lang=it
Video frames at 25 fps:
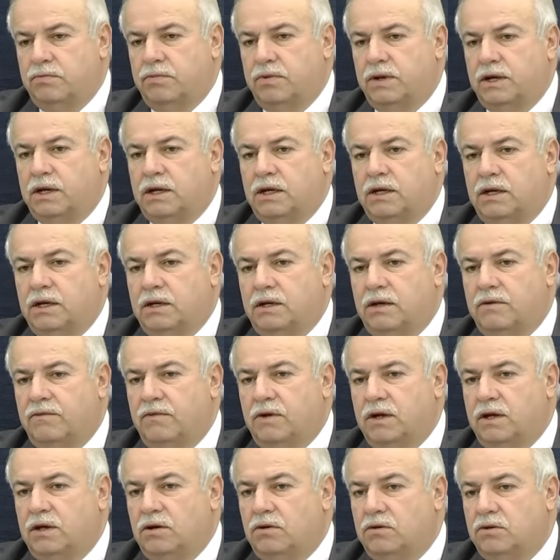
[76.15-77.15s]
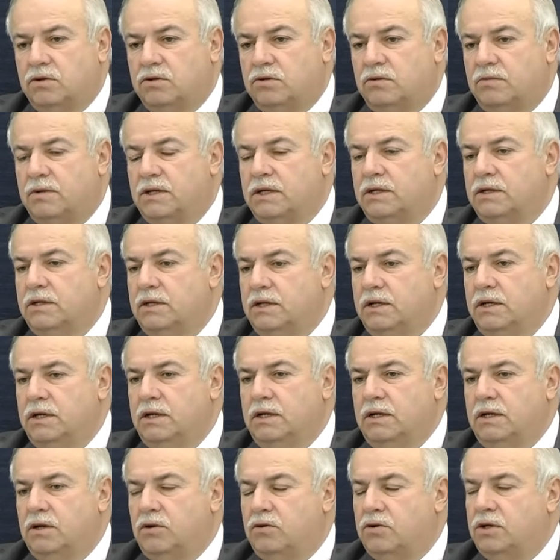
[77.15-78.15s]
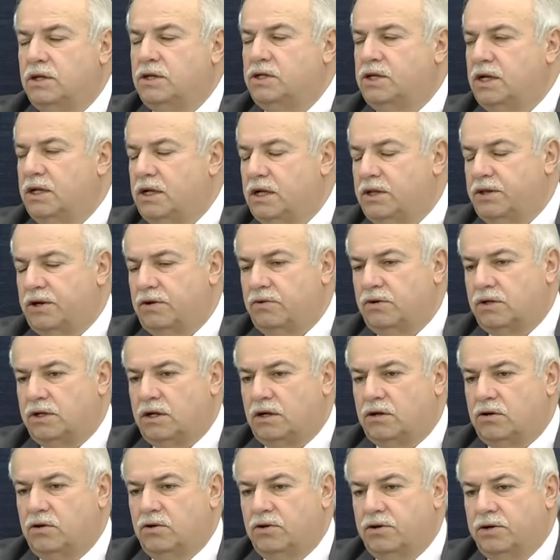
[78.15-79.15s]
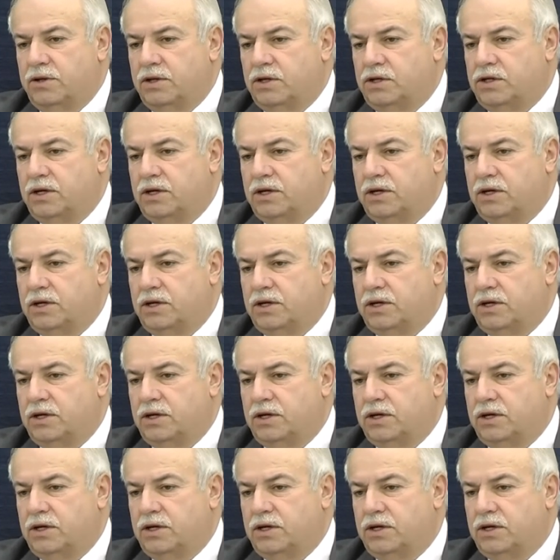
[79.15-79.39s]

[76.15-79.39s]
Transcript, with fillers: perché è vero insomma, cosa c'è dentro questi accordi?